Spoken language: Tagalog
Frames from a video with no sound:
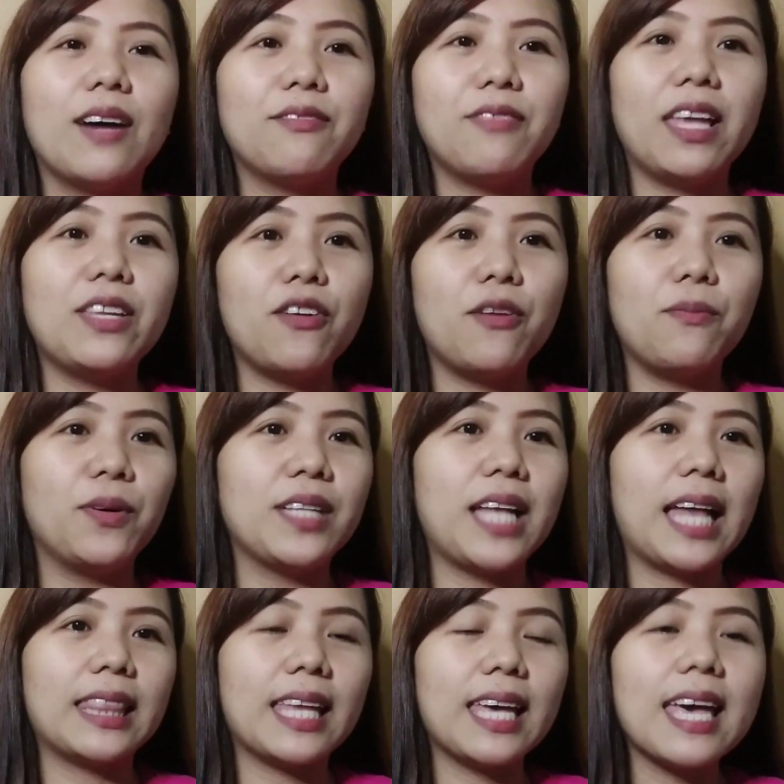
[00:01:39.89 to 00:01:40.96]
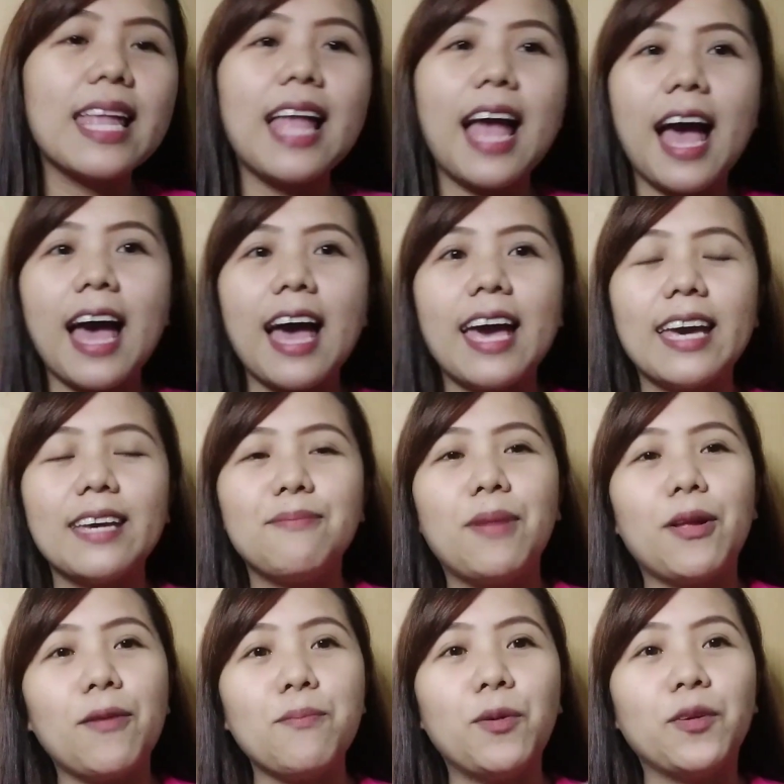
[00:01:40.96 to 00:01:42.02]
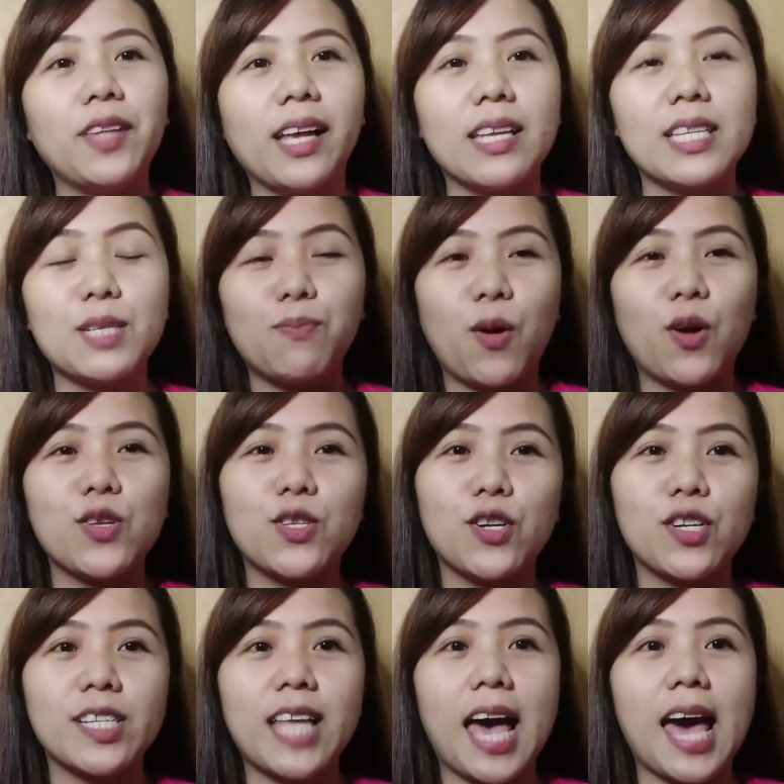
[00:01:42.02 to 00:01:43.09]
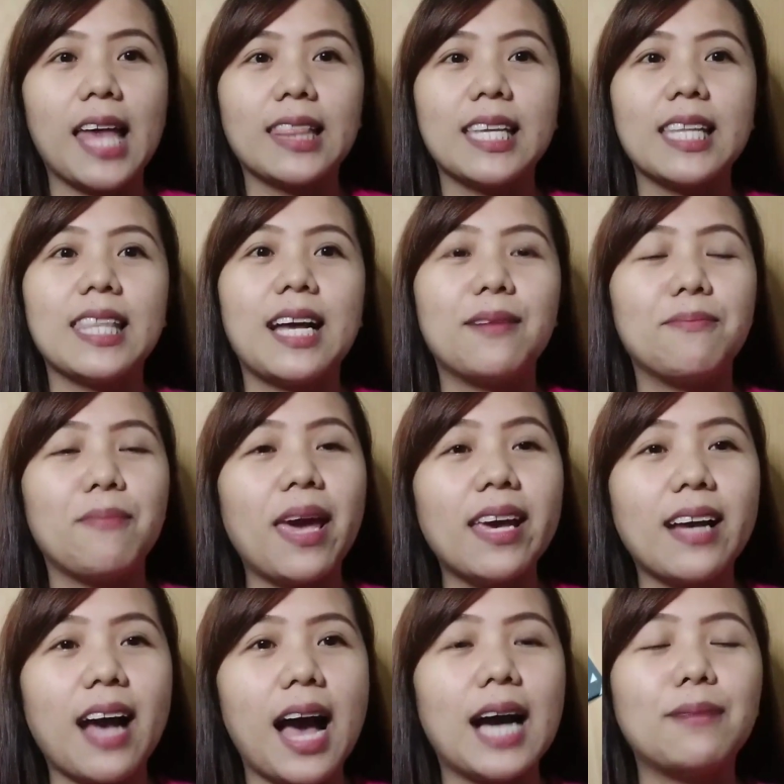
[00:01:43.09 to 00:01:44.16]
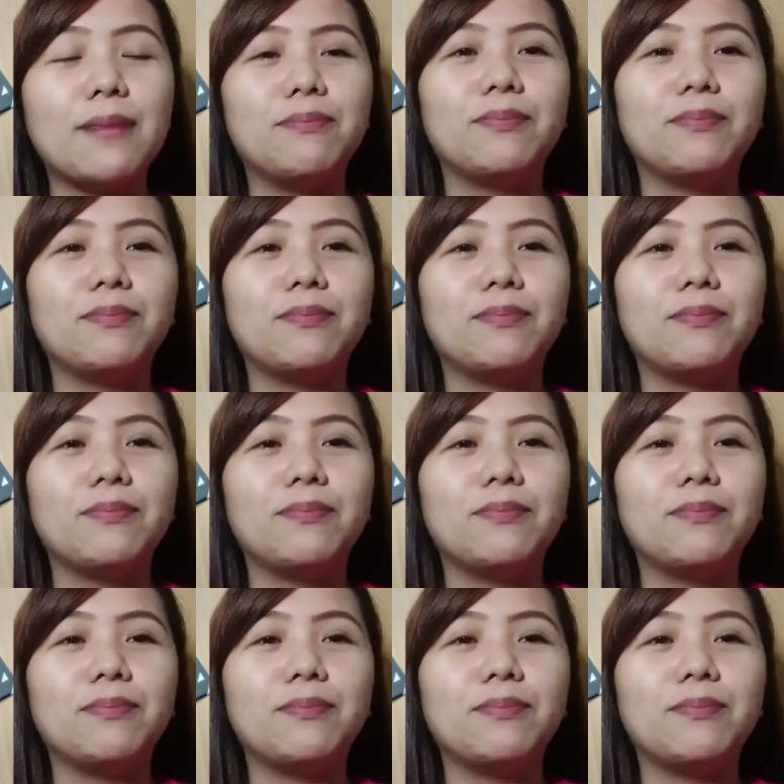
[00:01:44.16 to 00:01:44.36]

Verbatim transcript: video po natin ay meron pong nag-sponsor sa atin ng makeup.